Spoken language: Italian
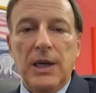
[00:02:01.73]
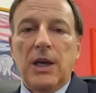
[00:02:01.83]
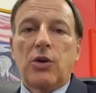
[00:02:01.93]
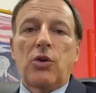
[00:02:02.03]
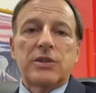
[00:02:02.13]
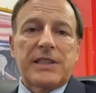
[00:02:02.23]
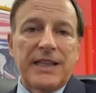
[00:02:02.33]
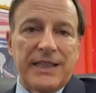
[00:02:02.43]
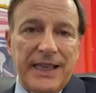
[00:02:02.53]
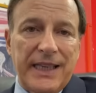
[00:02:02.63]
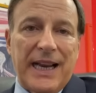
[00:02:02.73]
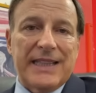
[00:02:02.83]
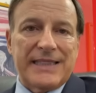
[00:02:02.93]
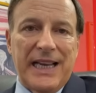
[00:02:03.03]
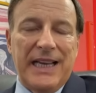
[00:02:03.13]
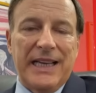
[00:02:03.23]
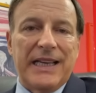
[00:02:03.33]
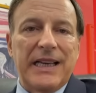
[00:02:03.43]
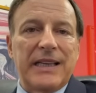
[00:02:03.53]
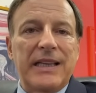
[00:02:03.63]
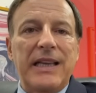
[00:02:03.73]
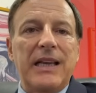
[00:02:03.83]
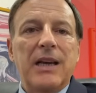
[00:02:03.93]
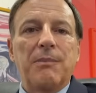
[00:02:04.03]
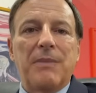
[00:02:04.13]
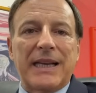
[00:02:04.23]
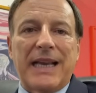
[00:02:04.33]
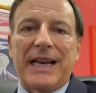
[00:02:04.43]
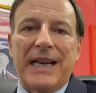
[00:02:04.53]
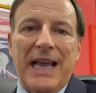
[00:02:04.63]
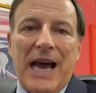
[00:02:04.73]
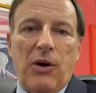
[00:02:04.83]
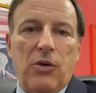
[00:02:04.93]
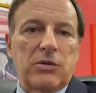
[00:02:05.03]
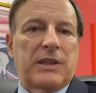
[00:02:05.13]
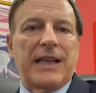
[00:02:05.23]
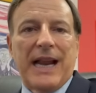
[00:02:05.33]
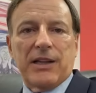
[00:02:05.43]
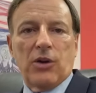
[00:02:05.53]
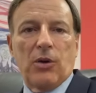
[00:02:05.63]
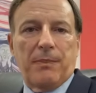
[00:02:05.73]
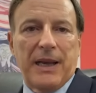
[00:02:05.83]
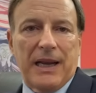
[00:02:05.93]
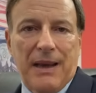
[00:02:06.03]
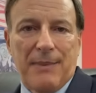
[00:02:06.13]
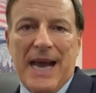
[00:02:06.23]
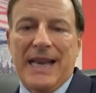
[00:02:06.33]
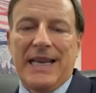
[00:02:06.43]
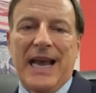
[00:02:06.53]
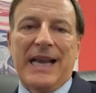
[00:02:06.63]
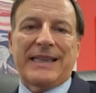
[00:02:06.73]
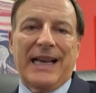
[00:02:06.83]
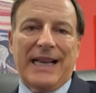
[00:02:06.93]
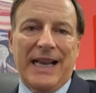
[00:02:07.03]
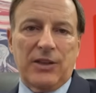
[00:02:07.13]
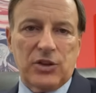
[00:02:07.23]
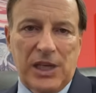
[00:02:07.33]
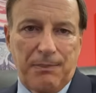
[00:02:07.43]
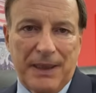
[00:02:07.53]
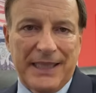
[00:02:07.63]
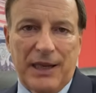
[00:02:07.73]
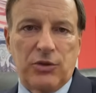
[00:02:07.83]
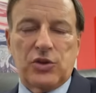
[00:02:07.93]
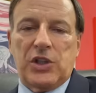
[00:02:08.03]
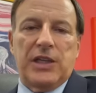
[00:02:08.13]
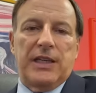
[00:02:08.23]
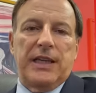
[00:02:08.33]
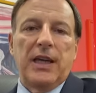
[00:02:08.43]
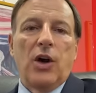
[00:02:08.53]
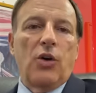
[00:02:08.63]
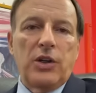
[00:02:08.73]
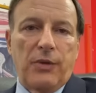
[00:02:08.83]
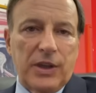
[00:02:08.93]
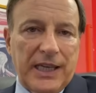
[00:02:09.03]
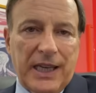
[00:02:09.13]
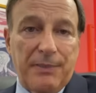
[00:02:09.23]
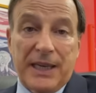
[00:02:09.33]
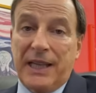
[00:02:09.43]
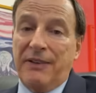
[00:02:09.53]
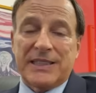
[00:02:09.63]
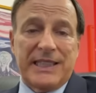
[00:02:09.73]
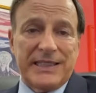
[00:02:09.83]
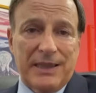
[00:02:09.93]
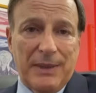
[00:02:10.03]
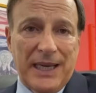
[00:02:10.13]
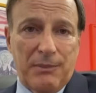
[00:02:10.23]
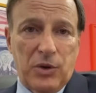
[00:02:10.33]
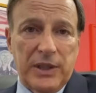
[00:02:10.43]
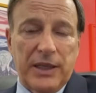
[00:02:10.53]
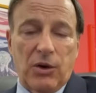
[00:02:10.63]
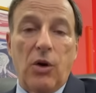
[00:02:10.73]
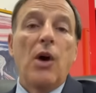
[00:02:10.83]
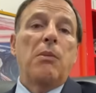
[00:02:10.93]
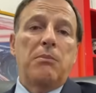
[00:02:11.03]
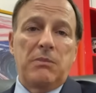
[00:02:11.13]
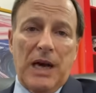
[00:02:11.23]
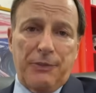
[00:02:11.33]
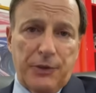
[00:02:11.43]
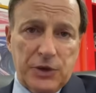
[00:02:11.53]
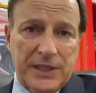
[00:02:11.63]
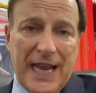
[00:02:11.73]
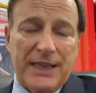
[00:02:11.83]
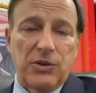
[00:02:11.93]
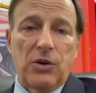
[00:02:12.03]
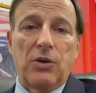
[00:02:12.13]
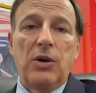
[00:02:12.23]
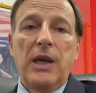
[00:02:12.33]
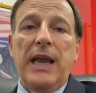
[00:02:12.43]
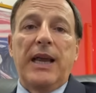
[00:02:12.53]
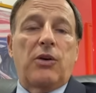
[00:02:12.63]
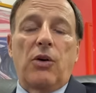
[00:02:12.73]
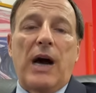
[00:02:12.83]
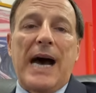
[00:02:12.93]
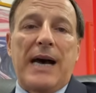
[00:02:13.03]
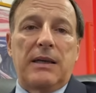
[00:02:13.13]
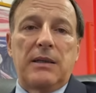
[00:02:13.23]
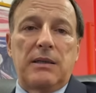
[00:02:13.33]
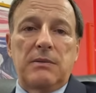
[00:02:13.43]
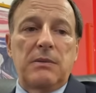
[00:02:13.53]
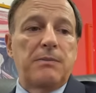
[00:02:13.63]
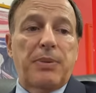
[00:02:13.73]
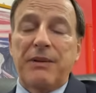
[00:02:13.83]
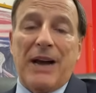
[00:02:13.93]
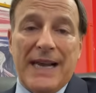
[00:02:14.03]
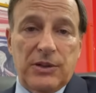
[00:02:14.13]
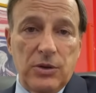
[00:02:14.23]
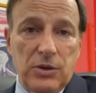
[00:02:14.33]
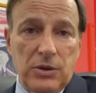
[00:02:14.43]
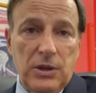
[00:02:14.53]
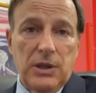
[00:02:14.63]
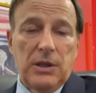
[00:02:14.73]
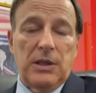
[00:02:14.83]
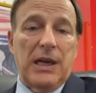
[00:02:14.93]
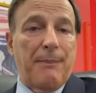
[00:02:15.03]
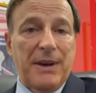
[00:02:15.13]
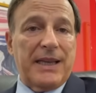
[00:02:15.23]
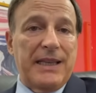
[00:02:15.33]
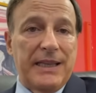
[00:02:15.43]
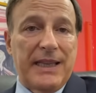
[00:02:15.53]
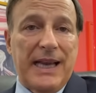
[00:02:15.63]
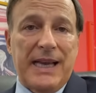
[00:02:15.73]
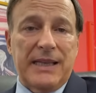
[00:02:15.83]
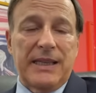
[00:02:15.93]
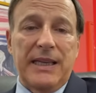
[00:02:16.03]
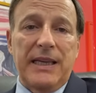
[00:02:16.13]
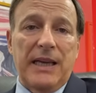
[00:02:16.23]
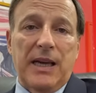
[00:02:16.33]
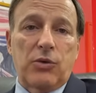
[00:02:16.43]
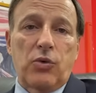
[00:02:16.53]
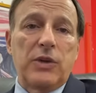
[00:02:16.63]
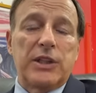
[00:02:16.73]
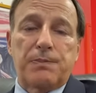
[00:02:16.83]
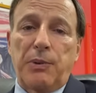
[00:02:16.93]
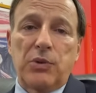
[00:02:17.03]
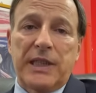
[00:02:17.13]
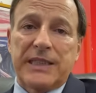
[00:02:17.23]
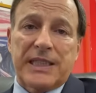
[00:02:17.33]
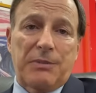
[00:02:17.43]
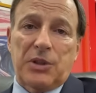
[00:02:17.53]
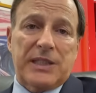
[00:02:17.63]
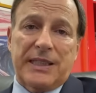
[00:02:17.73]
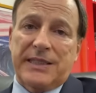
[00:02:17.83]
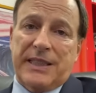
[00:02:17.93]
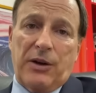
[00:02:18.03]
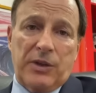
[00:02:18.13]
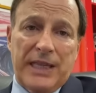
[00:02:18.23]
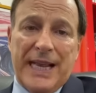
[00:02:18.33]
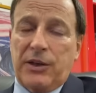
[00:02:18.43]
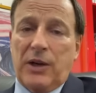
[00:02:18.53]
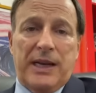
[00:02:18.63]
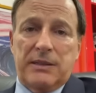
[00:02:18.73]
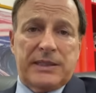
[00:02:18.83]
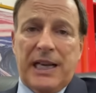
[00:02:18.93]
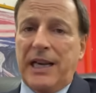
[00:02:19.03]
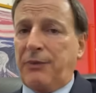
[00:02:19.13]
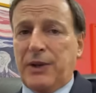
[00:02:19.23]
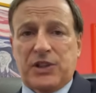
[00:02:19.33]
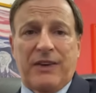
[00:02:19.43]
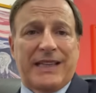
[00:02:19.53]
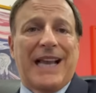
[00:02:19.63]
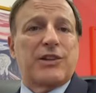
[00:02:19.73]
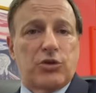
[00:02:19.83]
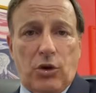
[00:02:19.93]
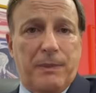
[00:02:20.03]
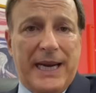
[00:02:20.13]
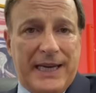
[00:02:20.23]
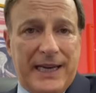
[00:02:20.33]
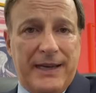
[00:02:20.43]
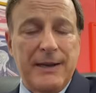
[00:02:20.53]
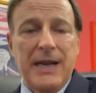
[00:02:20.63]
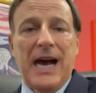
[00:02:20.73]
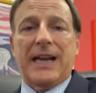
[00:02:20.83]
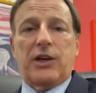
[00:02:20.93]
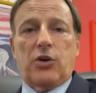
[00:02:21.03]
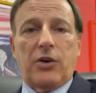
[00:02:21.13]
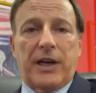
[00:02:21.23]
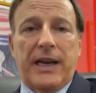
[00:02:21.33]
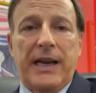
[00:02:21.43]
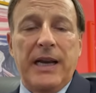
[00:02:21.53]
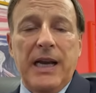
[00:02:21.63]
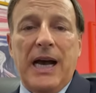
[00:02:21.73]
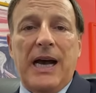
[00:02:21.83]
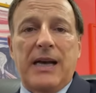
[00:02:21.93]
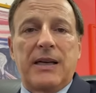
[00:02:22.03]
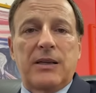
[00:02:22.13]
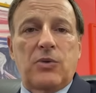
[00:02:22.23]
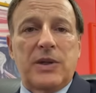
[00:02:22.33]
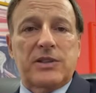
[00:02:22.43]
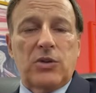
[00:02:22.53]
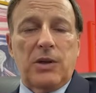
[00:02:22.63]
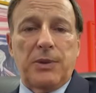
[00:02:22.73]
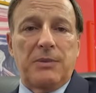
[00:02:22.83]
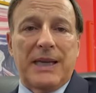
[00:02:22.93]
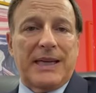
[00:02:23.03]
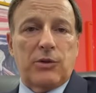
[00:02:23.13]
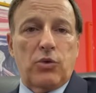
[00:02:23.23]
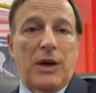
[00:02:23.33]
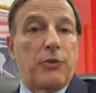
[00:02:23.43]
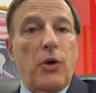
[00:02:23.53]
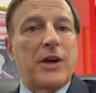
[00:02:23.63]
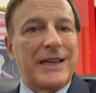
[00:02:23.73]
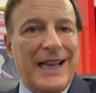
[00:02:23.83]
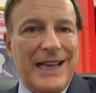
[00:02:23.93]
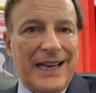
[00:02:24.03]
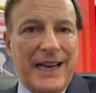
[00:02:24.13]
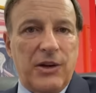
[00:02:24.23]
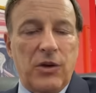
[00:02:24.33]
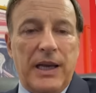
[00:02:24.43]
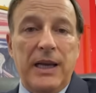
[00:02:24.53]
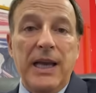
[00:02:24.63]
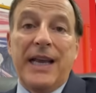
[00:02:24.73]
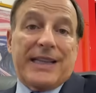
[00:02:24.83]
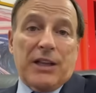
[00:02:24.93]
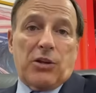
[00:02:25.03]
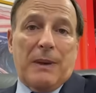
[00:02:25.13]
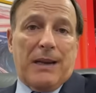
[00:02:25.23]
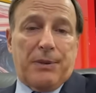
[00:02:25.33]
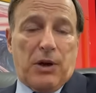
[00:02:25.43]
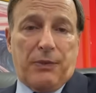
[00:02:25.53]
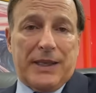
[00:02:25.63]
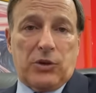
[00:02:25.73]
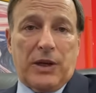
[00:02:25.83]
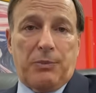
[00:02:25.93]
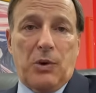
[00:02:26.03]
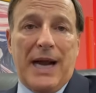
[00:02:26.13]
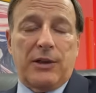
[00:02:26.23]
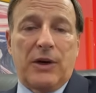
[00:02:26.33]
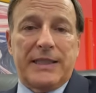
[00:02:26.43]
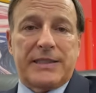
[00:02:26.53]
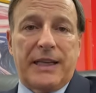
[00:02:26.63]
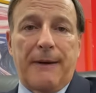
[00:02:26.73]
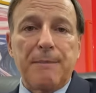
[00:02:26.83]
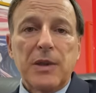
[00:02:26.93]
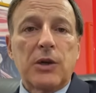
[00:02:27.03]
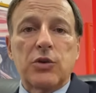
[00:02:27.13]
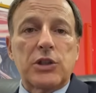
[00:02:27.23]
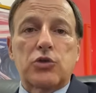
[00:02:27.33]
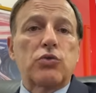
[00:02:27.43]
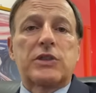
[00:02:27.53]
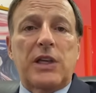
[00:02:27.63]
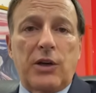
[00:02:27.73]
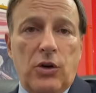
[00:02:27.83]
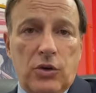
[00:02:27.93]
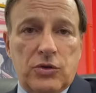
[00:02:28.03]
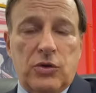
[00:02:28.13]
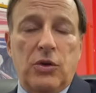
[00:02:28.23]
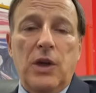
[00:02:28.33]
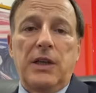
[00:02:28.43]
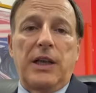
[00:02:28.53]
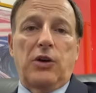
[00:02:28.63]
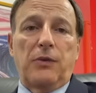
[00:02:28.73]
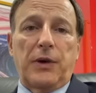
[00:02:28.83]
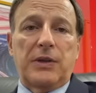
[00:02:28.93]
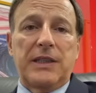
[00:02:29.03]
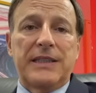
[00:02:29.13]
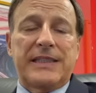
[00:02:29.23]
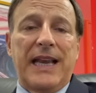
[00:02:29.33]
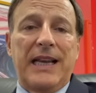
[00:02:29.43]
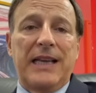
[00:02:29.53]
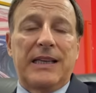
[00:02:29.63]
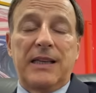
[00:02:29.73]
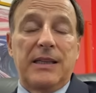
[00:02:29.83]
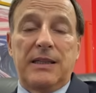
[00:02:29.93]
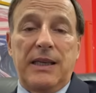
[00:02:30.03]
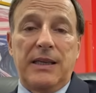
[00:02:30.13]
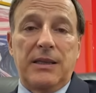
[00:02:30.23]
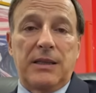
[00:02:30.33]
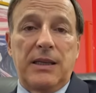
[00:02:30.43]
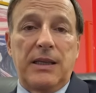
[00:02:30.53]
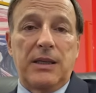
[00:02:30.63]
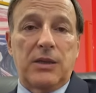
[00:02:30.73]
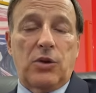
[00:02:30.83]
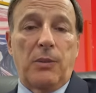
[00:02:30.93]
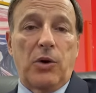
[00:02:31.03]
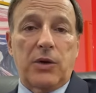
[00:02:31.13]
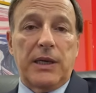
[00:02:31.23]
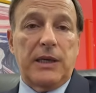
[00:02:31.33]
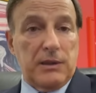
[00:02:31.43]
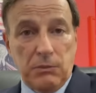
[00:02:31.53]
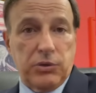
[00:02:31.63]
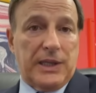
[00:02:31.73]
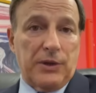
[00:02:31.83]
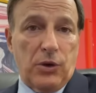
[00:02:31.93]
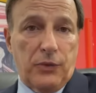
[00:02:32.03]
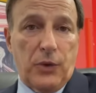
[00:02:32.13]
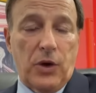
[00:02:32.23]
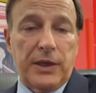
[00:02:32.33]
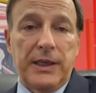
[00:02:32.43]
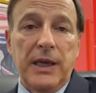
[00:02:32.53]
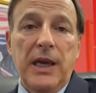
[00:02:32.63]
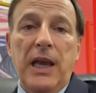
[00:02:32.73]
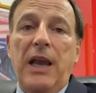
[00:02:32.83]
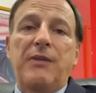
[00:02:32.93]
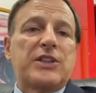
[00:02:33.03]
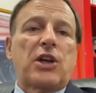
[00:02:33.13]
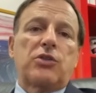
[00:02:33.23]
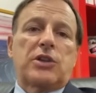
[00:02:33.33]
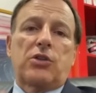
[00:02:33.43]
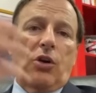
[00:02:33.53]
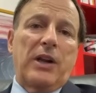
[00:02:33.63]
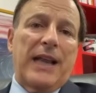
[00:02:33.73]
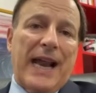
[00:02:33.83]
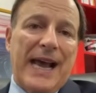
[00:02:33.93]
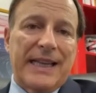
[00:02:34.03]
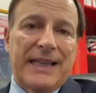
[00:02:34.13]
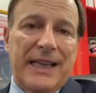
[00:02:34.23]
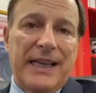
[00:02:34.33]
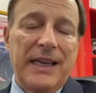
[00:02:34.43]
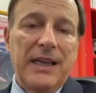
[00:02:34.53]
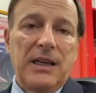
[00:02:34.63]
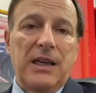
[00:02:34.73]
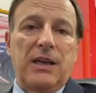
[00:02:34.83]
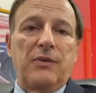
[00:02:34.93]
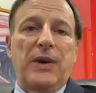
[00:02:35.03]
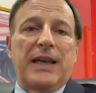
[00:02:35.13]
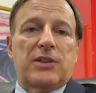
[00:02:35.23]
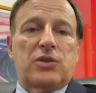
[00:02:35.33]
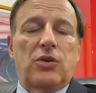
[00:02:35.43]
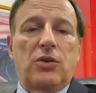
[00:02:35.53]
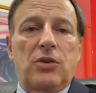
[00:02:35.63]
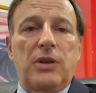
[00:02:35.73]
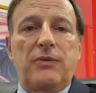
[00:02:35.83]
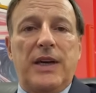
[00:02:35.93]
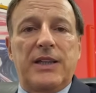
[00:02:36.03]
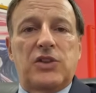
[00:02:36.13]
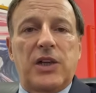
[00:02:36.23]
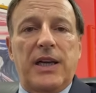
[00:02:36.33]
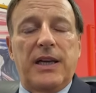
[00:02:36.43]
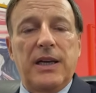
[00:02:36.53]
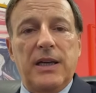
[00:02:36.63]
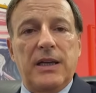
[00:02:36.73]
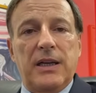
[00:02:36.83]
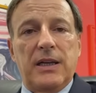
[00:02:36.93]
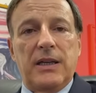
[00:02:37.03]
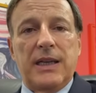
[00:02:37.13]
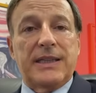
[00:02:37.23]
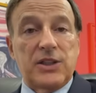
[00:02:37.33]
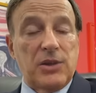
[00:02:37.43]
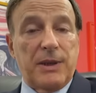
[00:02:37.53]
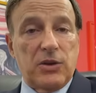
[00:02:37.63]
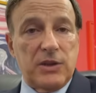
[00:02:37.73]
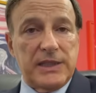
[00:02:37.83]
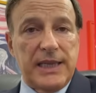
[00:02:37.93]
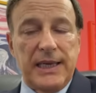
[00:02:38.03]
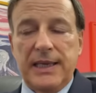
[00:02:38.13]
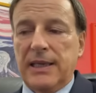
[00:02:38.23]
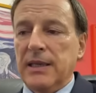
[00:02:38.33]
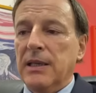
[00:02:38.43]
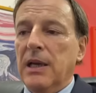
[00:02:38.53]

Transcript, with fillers: Consentire a Selic di marcare Leao tirandolo per la maglia, attaccandosi ai pantaloncini ogni volta che partiva senza mai ammonirlo, affossandolo, ecco, ha eh, privato la partita di alcuni spunti che sarebbero stati straordinari. Ora, Selic faceva tanto bene a ricorrere a eh, questo tipo di marcatura fuori dalle regole e tanto male però ha fatto Rapuano a essere così sussiegoso nei confronti di, Selic, di, di, di Tomori, buttandolo fuori, e invece così tollerante eh, verso invece eh, l'atteggiamento di Selic.